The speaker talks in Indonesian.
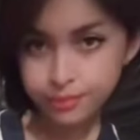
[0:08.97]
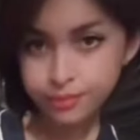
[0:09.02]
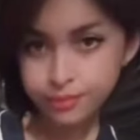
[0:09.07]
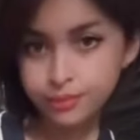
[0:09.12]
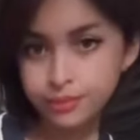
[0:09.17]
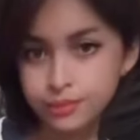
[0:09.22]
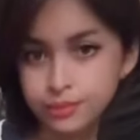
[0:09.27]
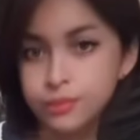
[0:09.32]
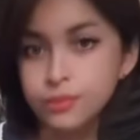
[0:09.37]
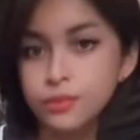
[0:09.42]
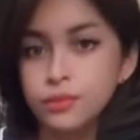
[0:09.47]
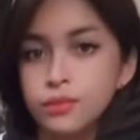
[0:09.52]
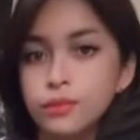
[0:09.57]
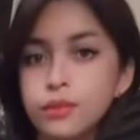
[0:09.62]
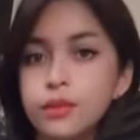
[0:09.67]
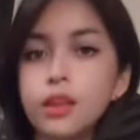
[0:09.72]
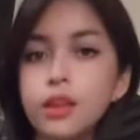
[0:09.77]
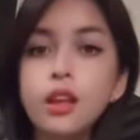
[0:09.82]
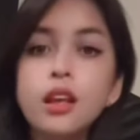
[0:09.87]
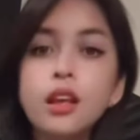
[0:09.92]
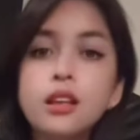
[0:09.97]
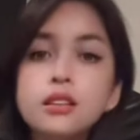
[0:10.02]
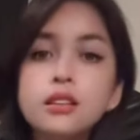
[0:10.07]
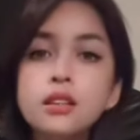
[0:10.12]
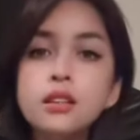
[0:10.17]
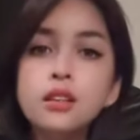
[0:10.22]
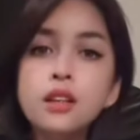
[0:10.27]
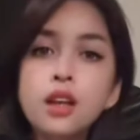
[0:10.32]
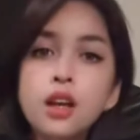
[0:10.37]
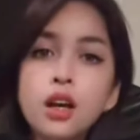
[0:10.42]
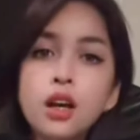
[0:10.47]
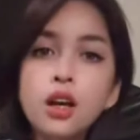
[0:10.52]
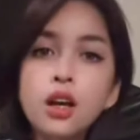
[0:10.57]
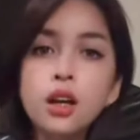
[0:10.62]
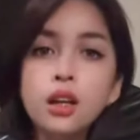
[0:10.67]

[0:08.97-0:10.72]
Balik mana neng channel oblo oblo,